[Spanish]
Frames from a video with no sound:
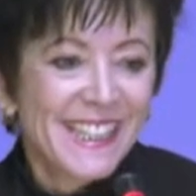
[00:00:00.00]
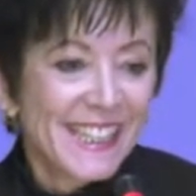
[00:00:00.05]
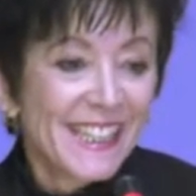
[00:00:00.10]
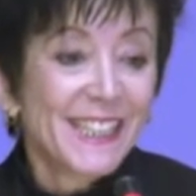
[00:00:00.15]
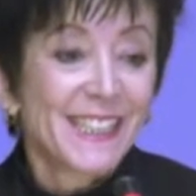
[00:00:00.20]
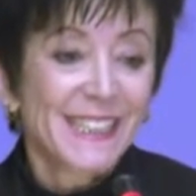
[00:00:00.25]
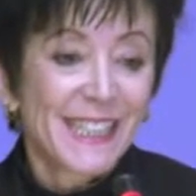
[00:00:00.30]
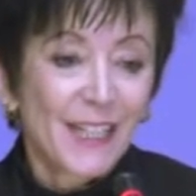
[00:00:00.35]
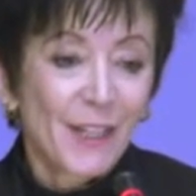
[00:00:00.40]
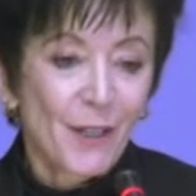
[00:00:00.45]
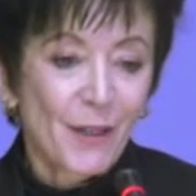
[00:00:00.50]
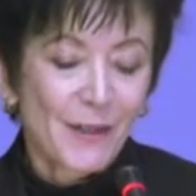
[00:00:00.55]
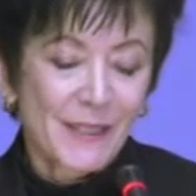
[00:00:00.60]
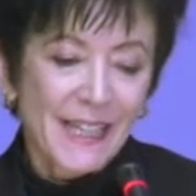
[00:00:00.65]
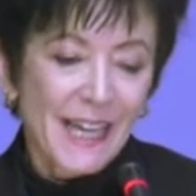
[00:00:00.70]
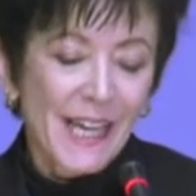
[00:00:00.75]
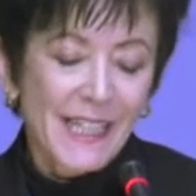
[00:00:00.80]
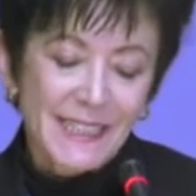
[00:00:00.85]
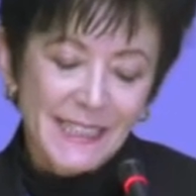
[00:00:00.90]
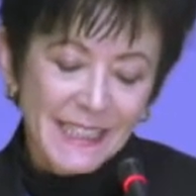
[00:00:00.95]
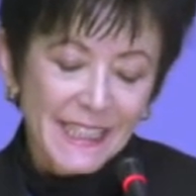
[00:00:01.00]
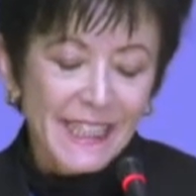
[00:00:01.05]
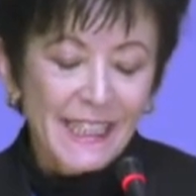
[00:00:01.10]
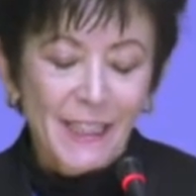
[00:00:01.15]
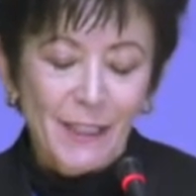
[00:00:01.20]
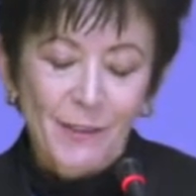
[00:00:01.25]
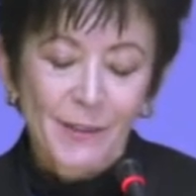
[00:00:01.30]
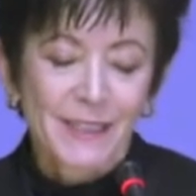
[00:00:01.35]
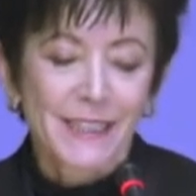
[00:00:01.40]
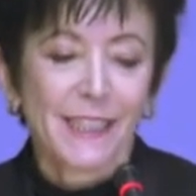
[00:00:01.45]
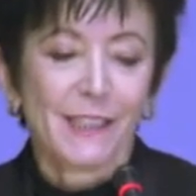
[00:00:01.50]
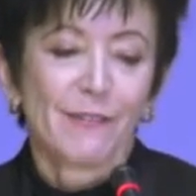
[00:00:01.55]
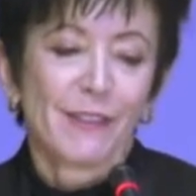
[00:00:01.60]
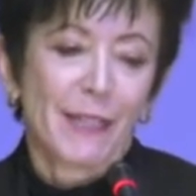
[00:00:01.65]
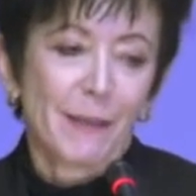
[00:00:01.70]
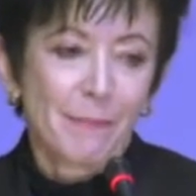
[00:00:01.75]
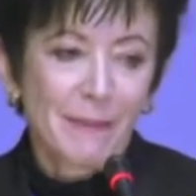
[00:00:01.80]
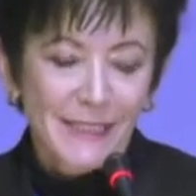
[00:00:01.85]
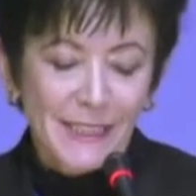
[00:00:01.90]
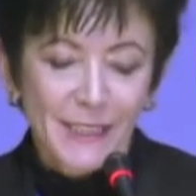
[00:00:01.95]
Y se lo,
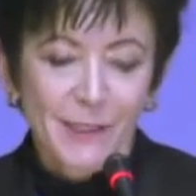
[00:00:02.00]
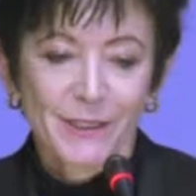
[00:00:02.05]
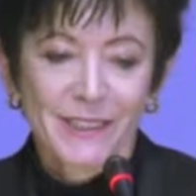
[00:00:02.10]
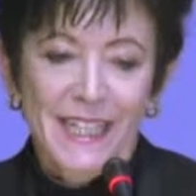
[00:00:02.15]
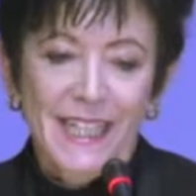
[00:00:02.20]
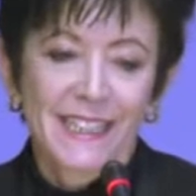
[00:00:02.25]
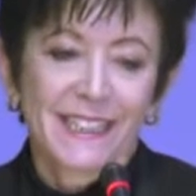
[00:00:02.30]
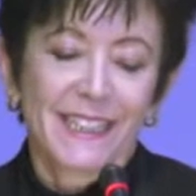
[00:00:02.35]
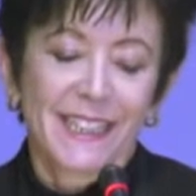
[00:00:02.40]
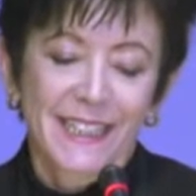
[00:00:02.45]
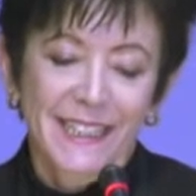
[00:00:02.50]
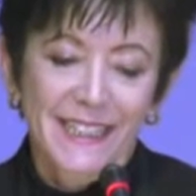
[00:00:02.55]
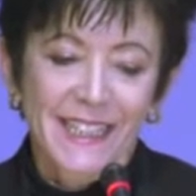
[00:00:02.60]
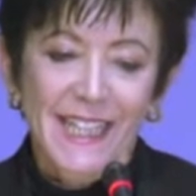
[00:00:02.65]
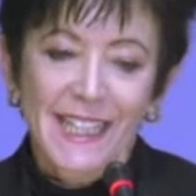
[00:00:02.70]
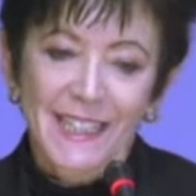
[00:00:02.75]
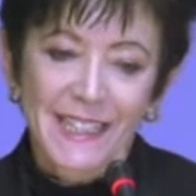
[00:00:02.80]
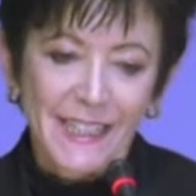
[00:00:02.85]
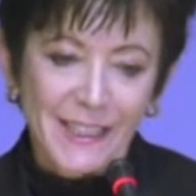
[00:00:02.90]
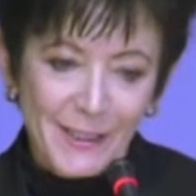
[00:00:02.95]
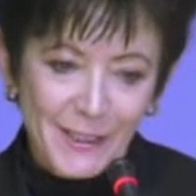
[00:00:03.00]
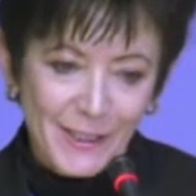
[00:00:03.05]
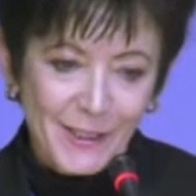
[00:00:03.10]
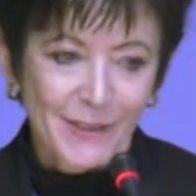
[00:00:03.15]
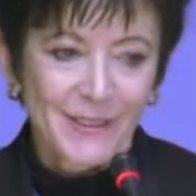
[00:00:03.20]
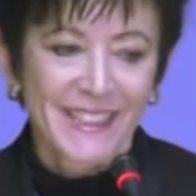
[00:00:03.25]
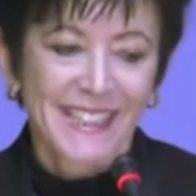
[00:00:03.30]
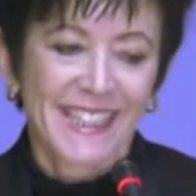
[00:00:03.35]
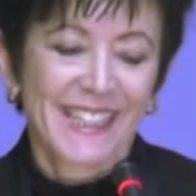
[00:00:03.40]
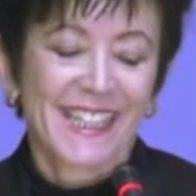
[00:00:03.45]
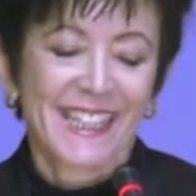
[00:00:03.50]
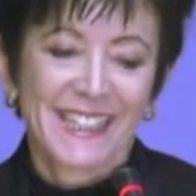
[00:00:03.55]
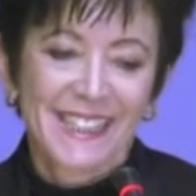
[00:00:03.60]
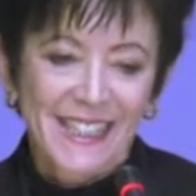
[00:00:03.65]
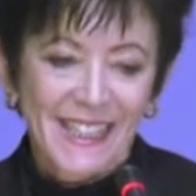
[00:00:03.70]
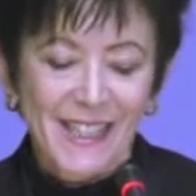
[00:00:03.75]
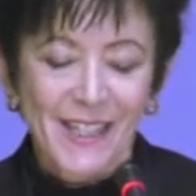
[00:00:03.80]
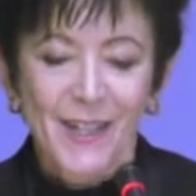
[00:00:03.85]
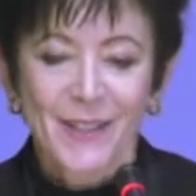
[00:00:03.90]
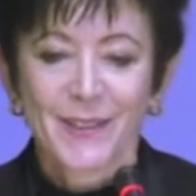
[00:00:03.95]
inclusive en mi ciudad natal, en Zúrich, en
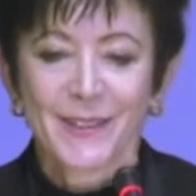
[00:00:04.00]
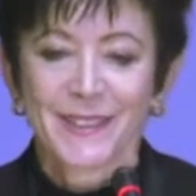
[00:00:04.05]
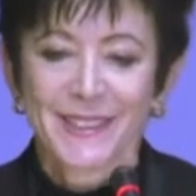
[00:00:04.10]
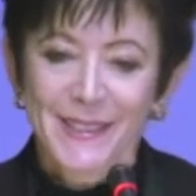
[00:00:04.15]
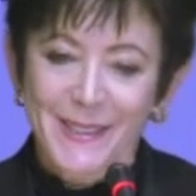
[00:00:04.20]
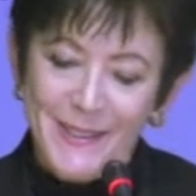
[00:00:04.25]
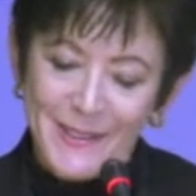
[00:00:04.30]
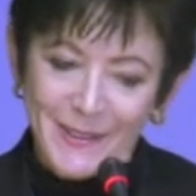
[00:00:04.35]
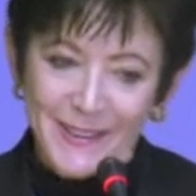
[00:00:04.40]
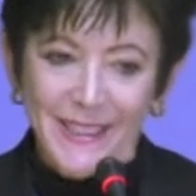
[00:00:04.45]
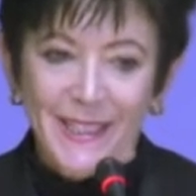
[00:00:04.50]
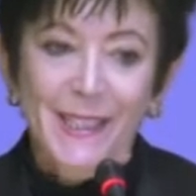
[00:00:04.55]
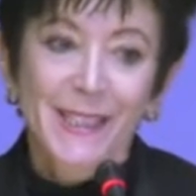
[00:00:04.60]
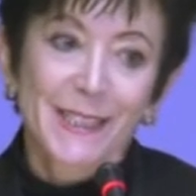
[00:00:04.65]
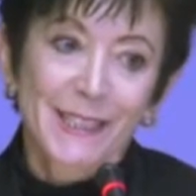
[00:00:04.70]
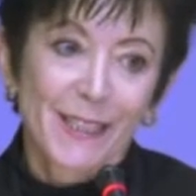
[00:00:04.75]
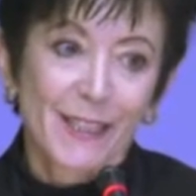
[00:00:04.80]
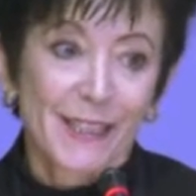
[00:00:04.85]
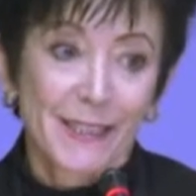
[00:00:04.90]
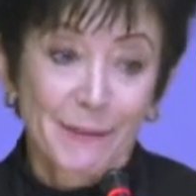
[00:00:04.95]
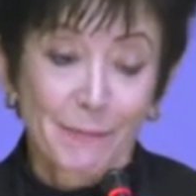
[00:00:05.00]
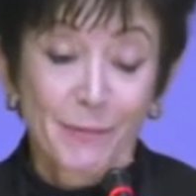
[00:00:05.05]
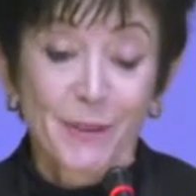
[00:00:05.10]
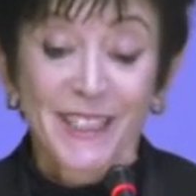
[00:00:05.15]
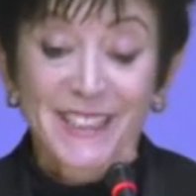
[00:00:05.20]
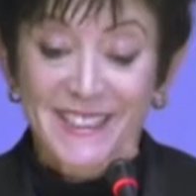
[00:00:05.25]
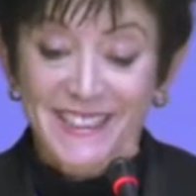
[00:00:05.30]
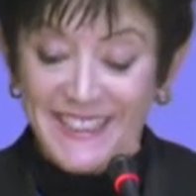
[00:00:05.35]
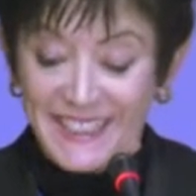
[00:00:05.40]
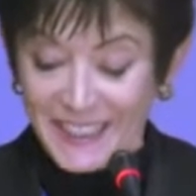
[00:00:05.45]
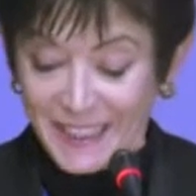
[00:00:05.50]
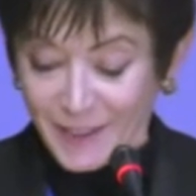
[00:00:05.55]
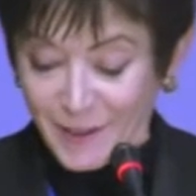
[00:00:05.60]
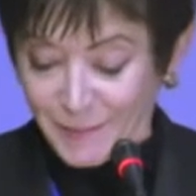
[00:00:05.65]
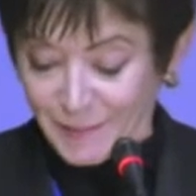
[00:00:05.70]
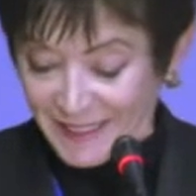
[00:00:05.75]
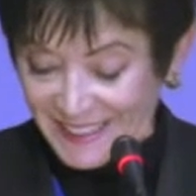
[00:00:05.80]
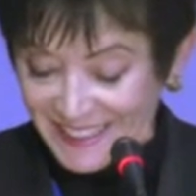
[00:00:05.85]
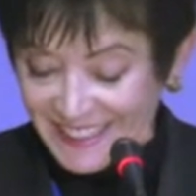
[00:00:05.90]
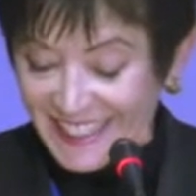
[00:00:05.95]
el lago de Zúrich, se les puede
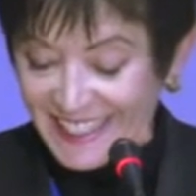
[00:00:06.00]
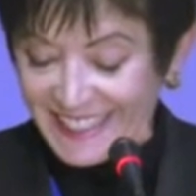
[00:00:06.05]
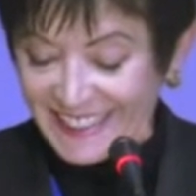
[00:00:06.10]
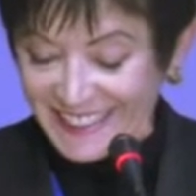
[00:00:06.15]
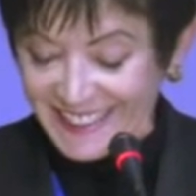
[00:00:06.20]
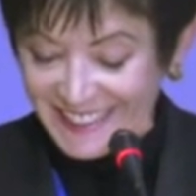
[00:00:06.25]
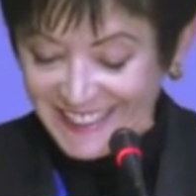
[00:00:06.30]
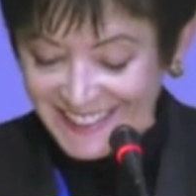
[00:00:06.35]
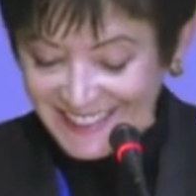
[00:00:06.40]
recomendar.